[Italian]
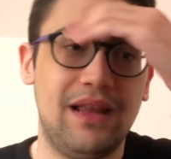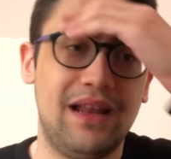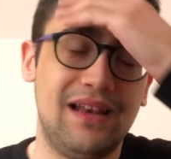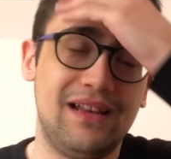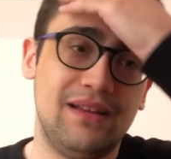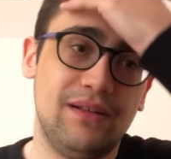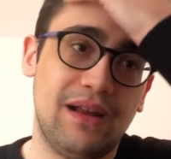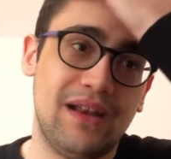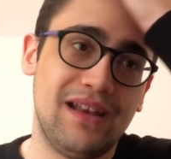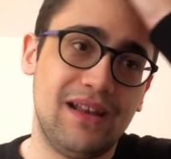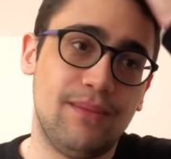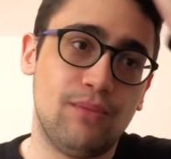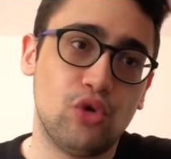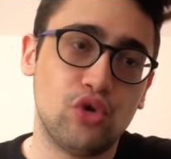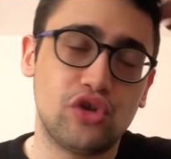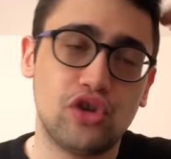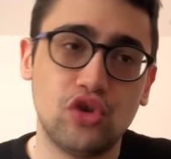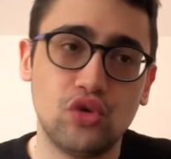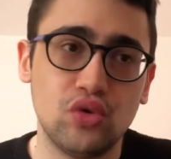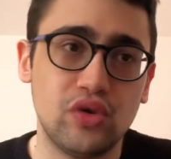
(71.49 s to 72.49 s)
la, la
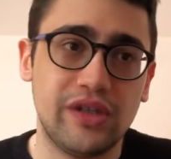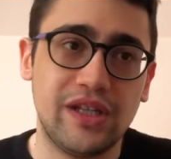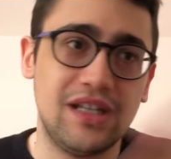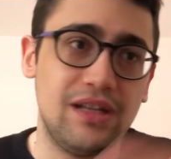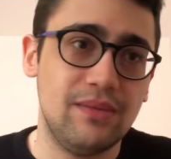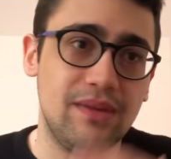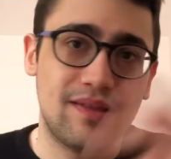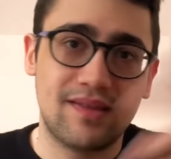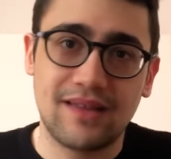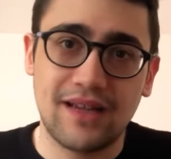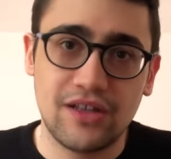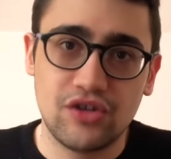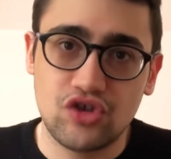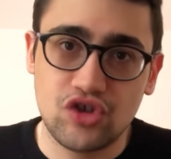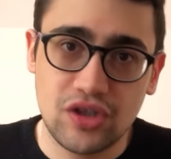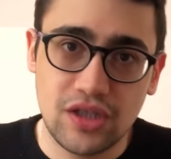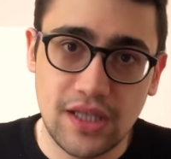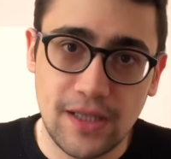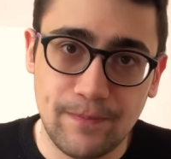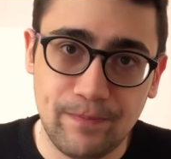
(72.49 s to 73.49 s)
moltitudine di messaggi
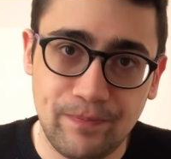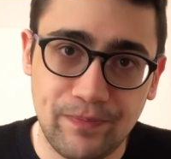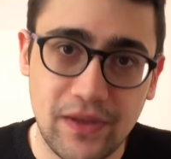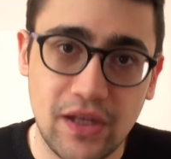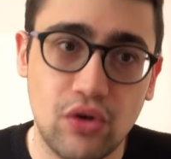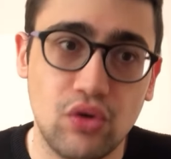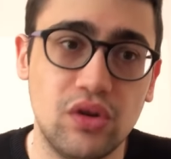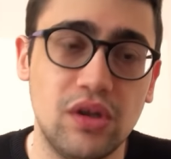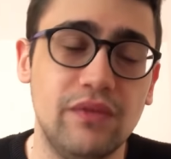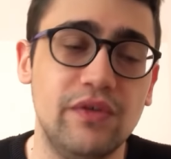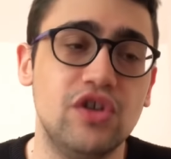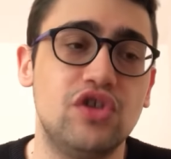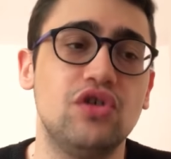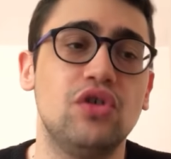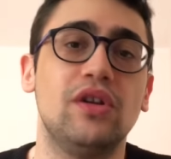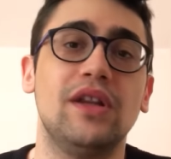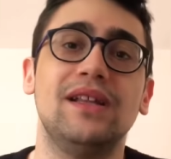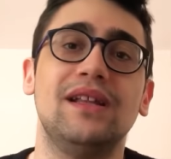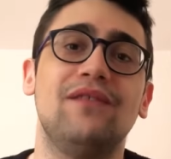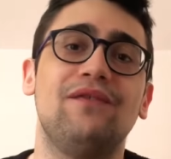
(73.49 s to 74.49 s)
di, di
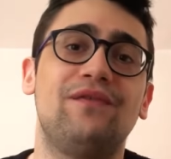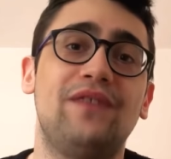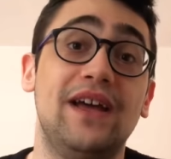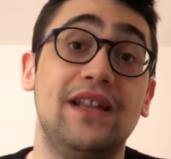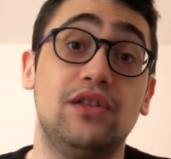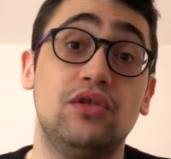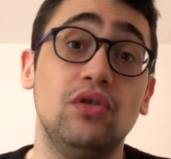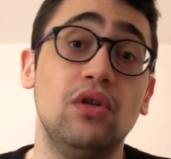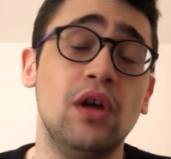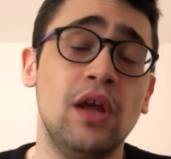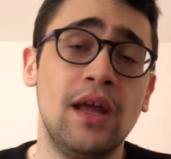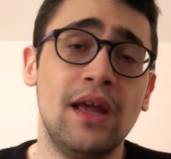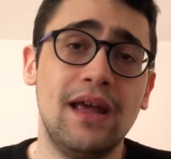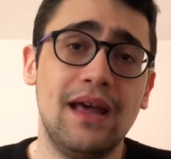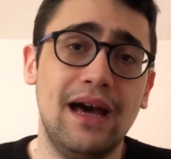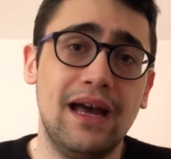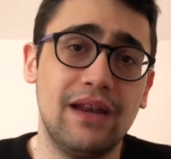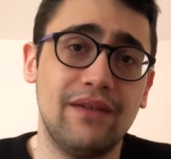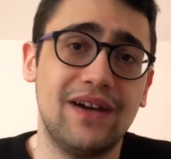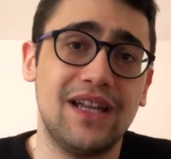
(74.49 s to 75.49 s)
condivisione, di affetto
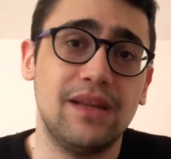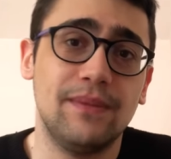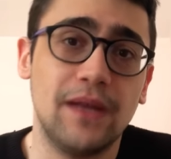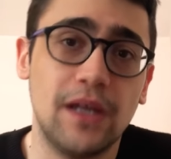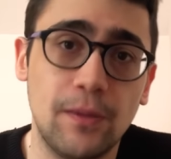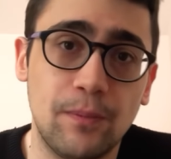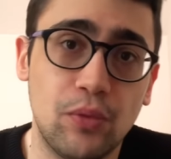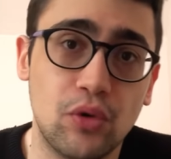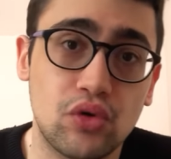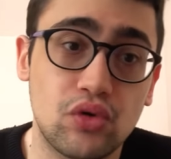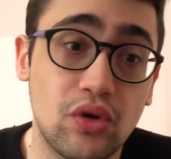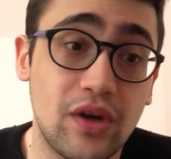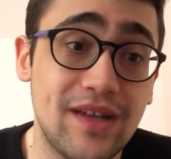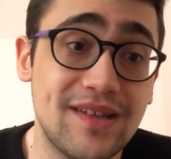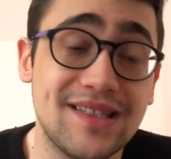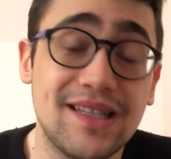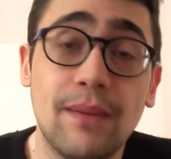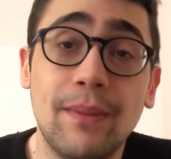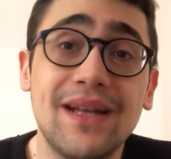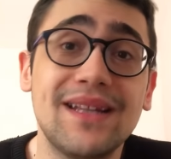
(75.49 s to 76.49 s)
arrivati per il
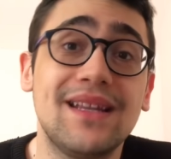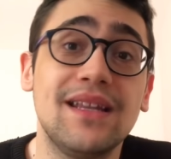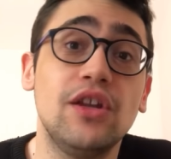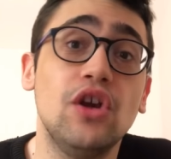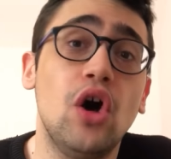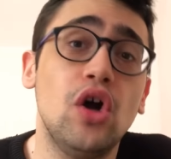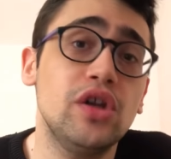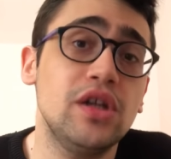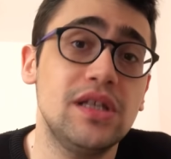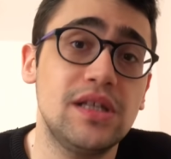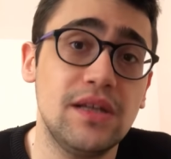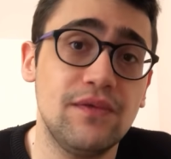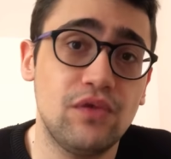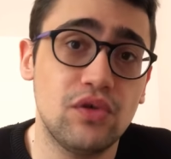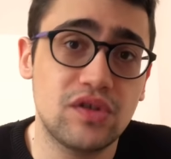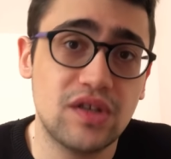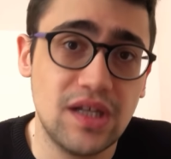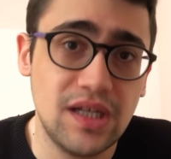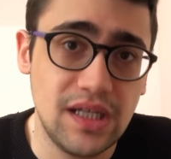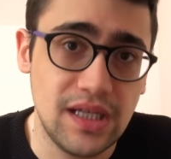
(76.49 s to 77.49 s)
portoghese da parte di ogni
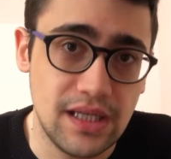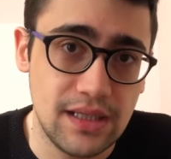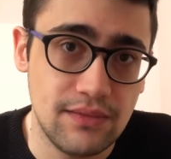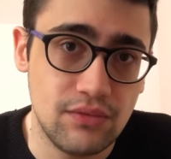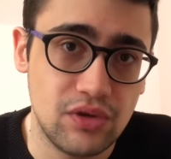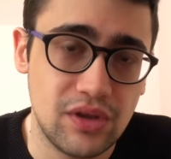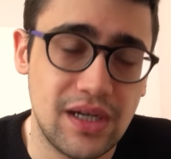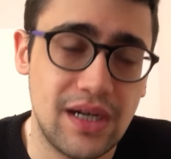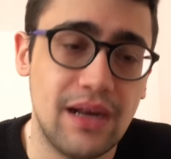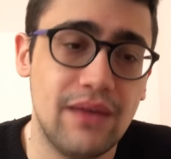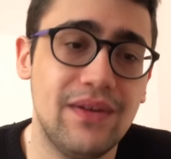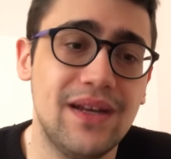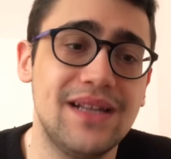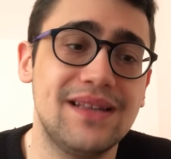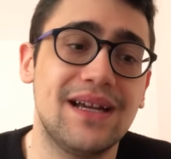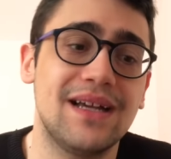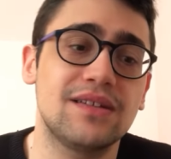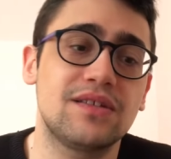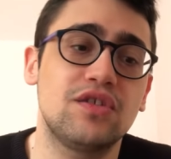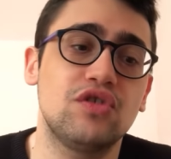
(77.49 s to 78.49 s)
tifoseria, devo dire la
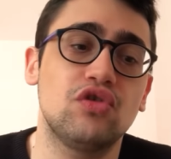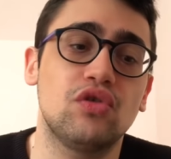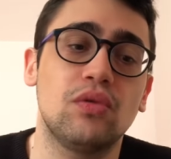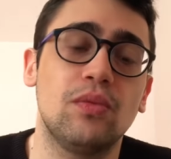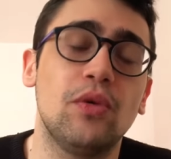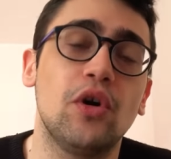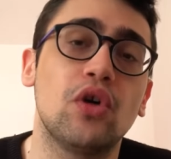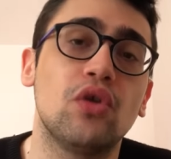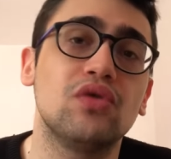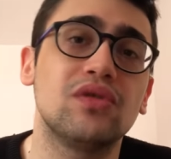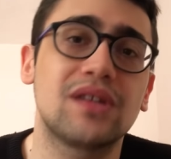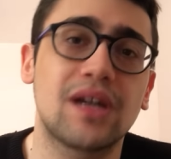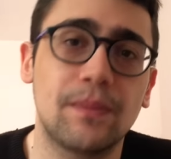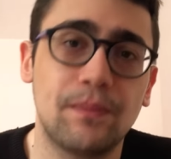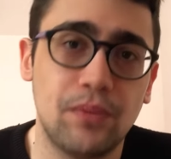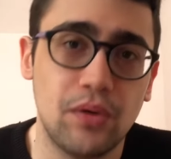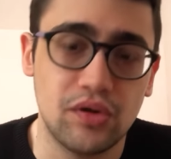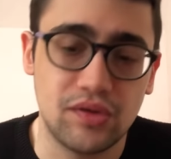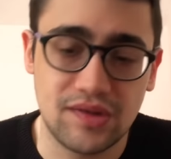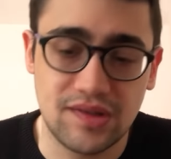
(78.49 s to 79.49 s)
verità, si sono poi
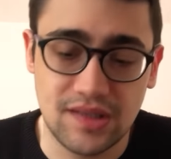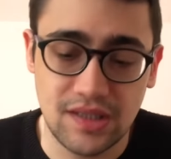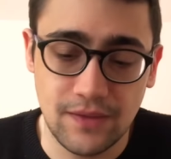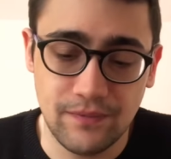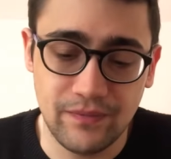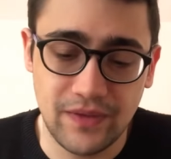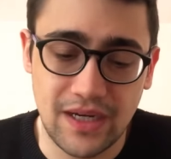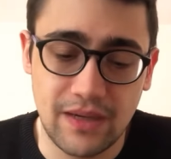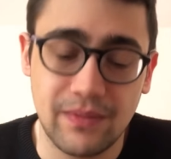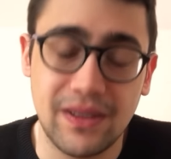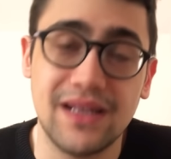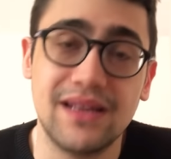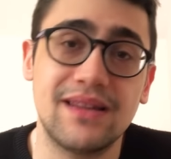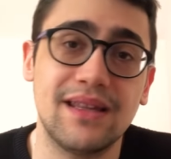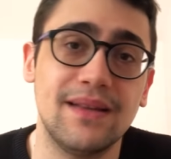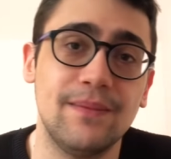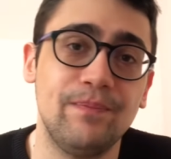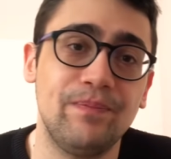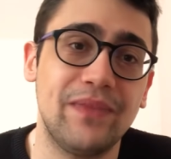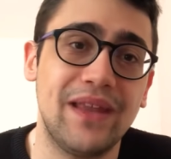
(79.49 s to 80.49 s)
contrapposti
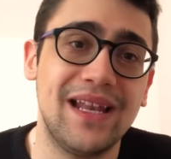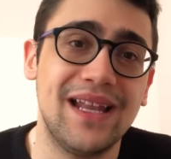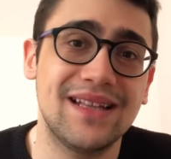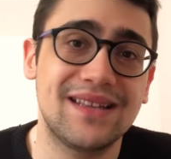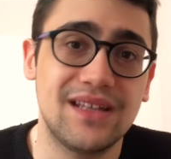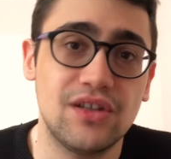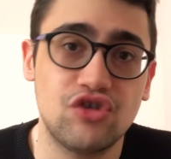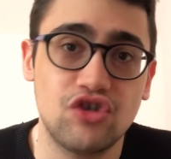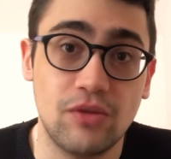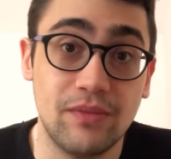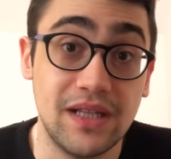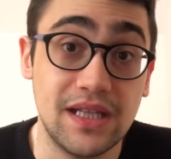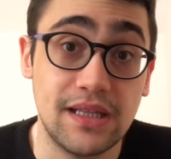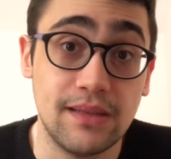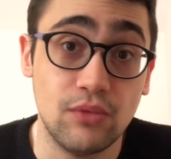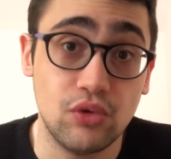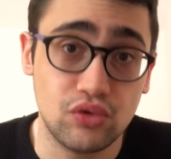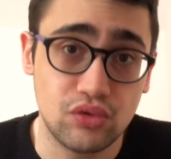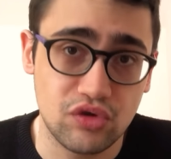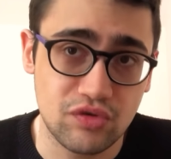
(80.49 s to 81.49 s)
veramente degli atteggiamenti
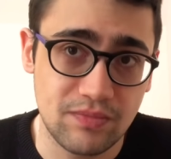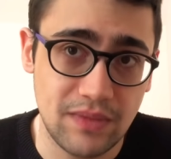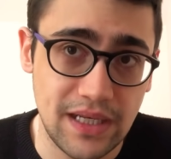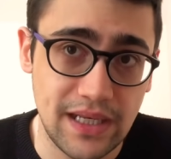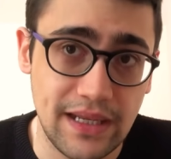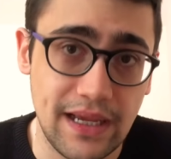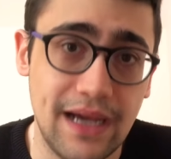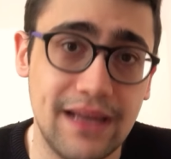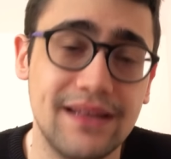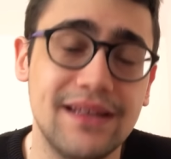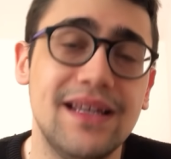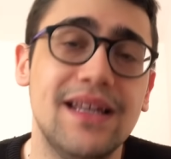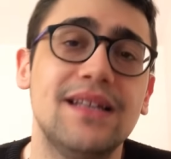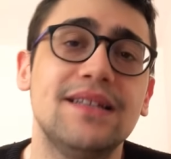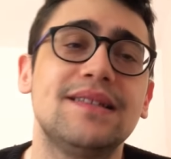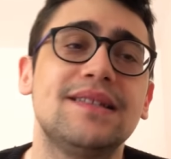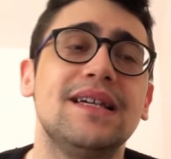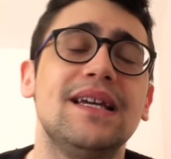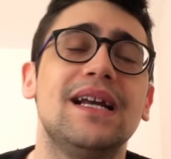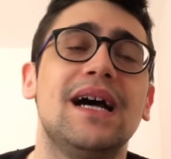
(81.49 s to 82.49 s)
molto sbagliati. Ieri
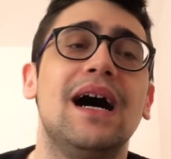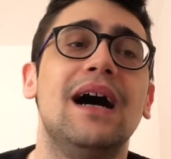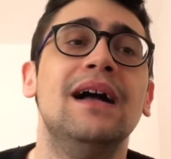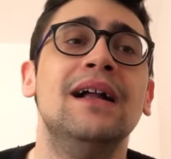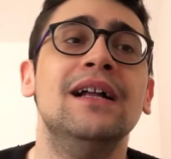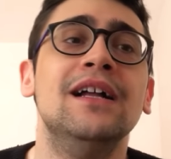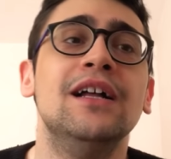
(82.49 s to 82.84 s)
sera